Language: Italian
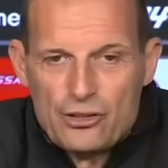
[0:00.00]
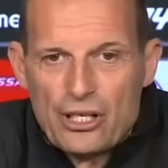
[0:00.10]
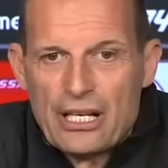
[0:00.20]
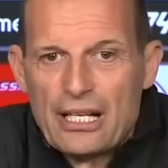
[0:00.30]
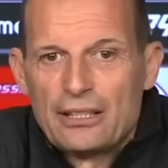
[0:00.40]

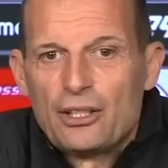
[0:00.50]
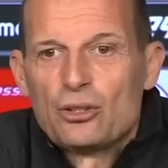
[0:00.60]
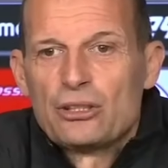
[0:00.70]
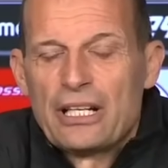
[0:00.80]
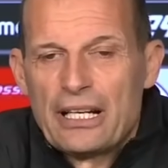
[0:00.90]
cercherà di
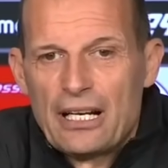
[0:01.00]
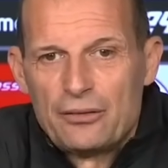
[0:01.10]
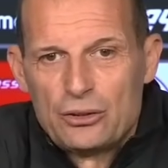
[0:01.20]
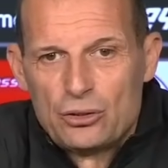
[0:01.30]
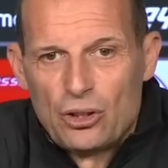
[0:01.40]
ritornare alla
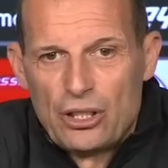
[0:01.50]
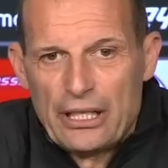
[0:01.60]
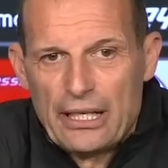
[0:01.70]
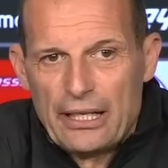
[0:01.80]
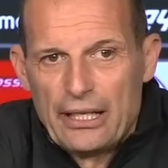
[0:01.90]
vittoria